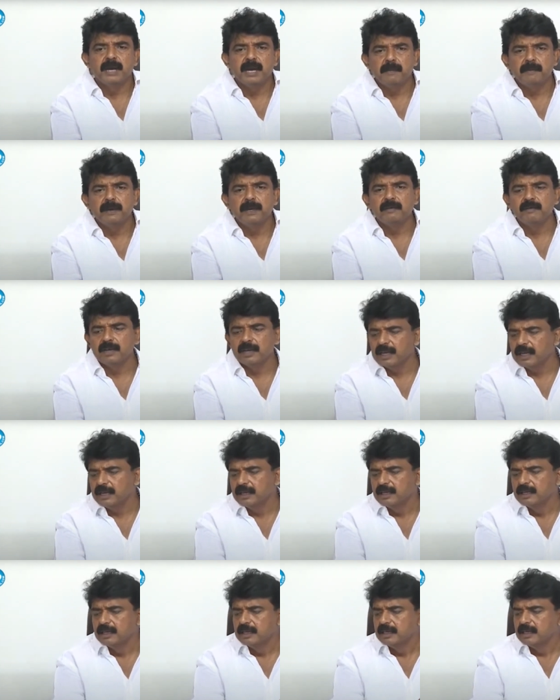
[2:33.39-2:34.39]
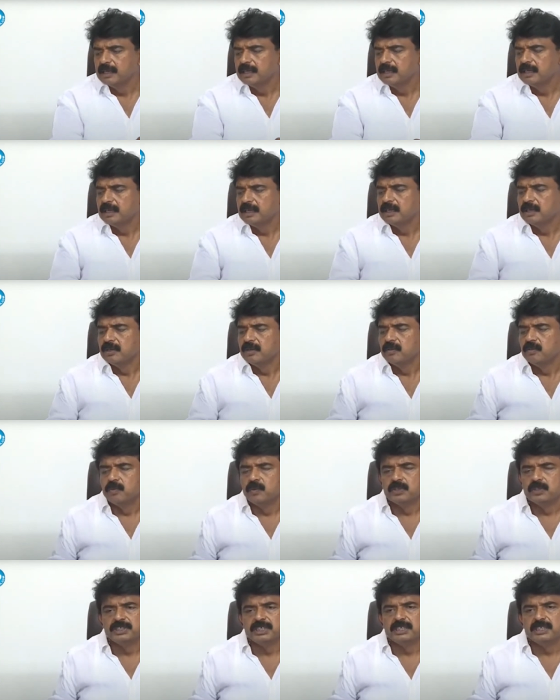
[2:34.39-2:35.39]
పాపాల వల్ల
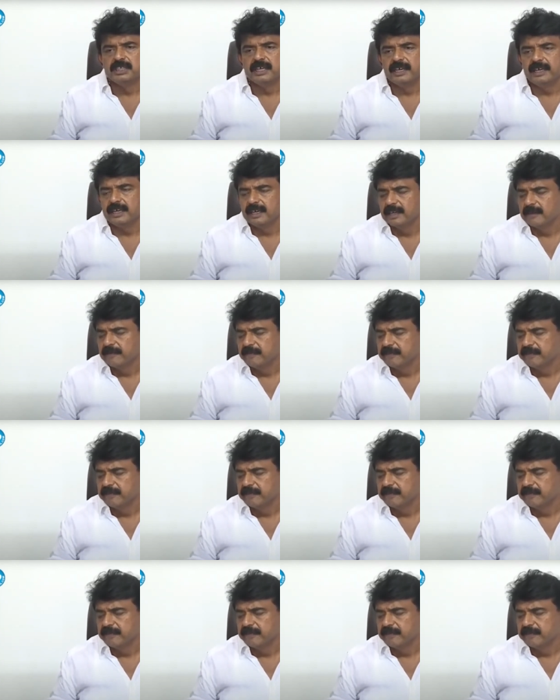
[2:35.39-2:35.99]
వచ్చిందే